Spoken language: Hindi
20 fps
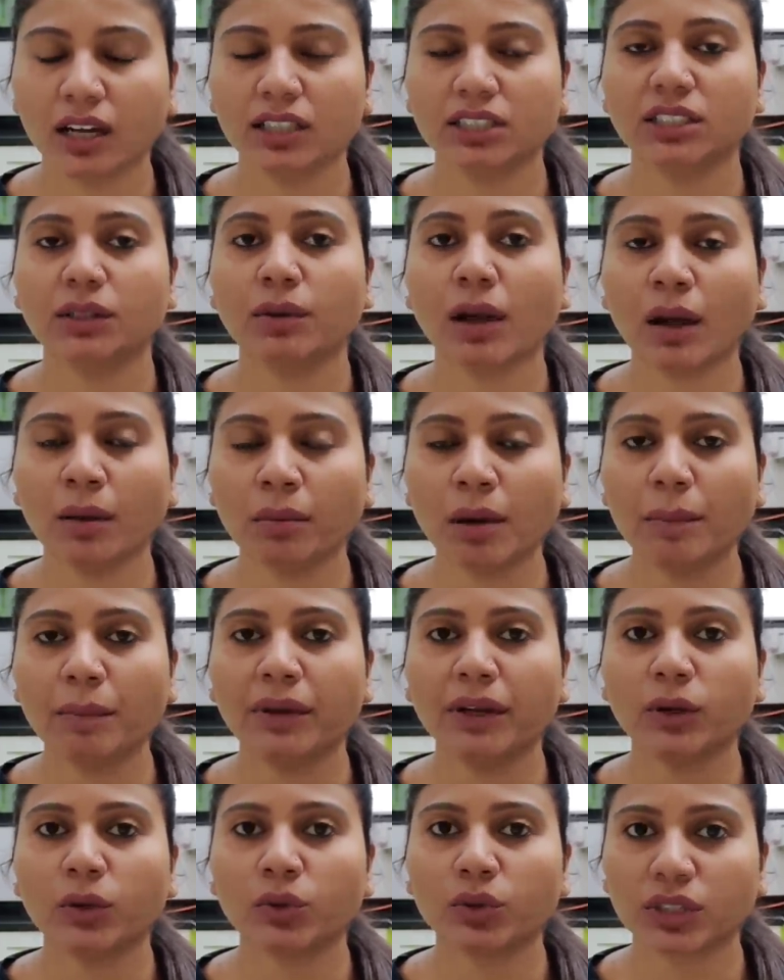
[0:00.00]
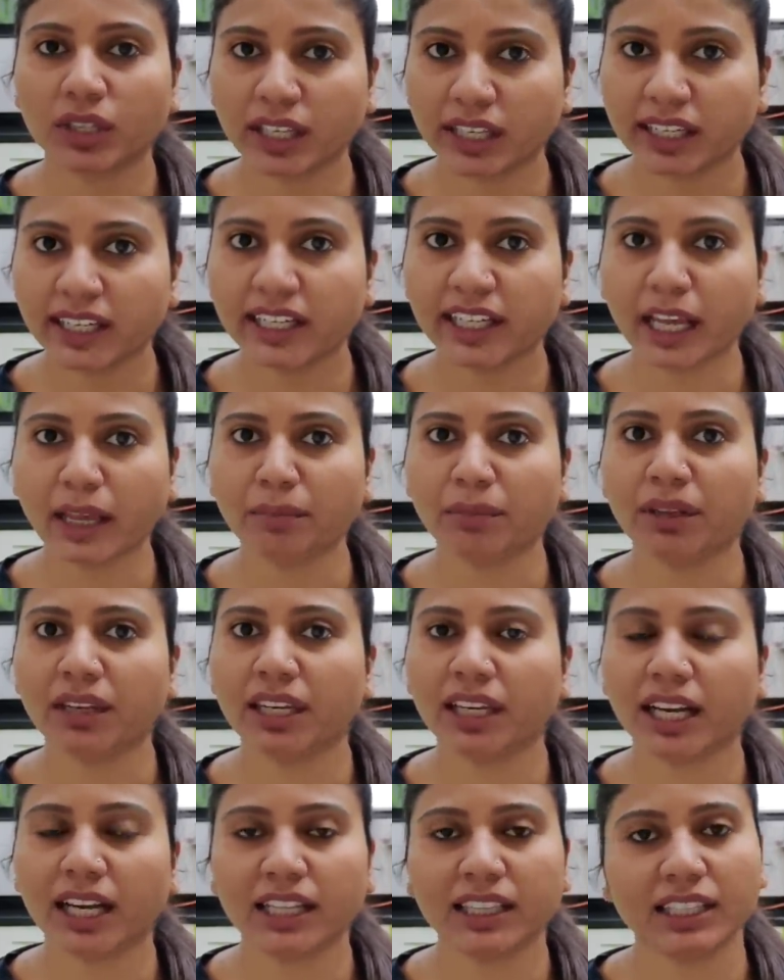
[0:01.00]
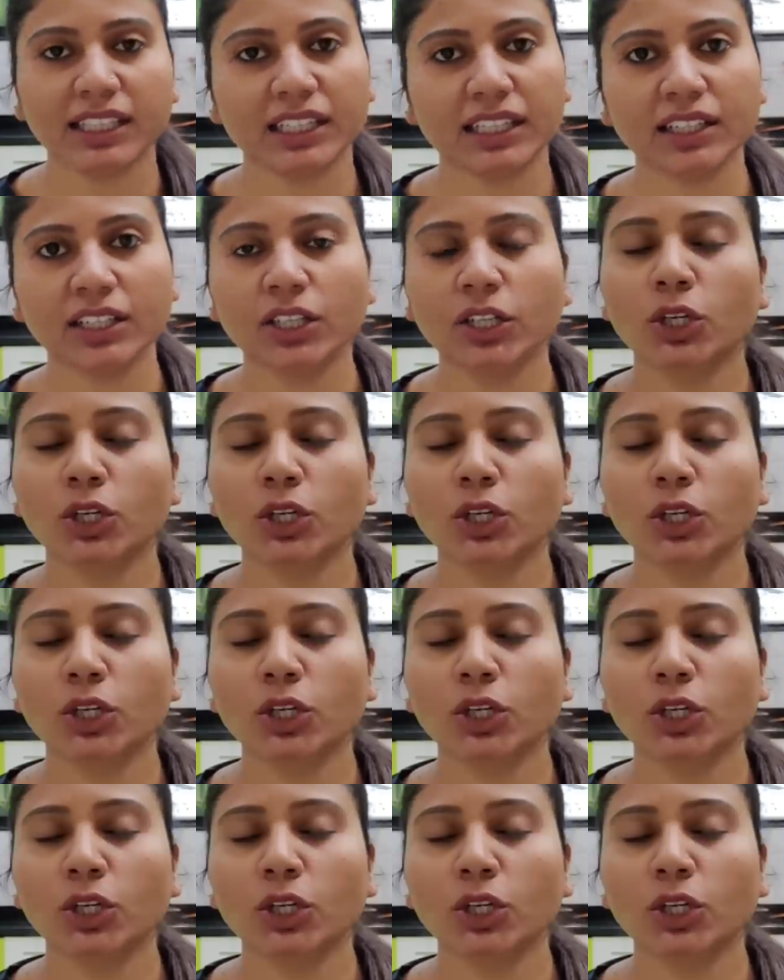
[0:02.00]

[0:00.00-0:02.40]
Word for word: जब हम अपने खुद के लिए टाइम नहीं निकाल देना